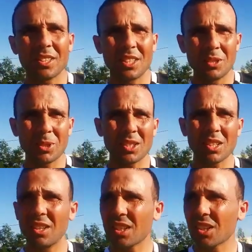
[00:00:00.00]
انتدابات
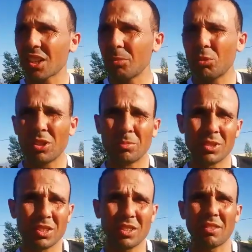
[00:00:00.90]
اللي كتقيم بهم
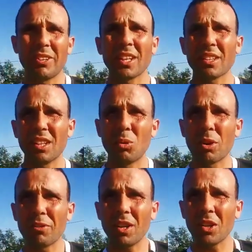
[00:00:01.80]
الفريق ديال
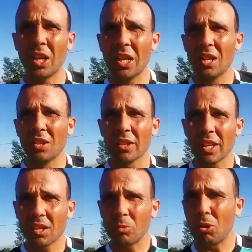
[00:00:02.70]
الوفاق
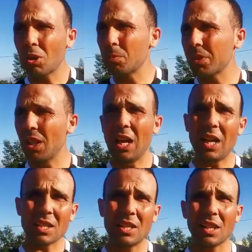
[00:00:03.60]
بحكم
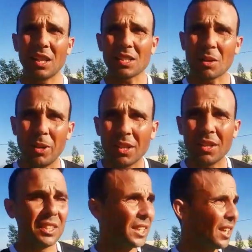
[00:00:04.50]
الحارس اللي كيحصر معنا
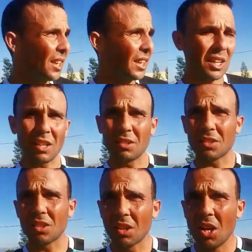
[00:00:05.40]
حنايا
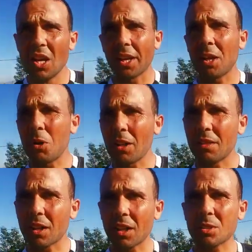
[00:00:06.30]
كاين واحد
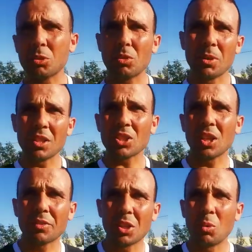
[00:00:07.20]
الدري سميتو المهدي
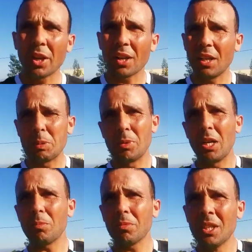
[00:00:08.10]
الشريف حتى هو كان كاين لنا
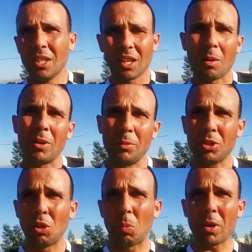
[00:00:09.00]
هم راه ما
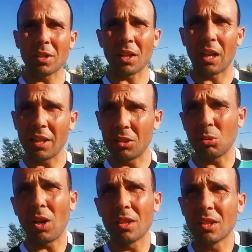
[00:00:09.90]
لعبش اليوم نظرا اللي عنده
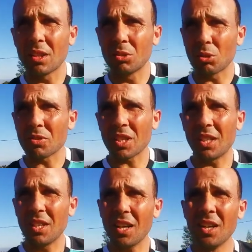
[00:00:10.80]
واحد الظروف
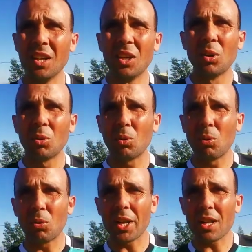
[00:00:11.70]
صحيه
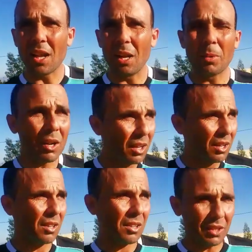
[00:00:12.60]
وكاين اللعابه
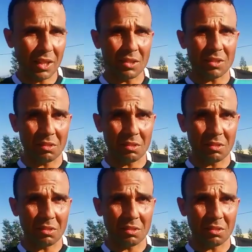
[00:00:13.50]
كاين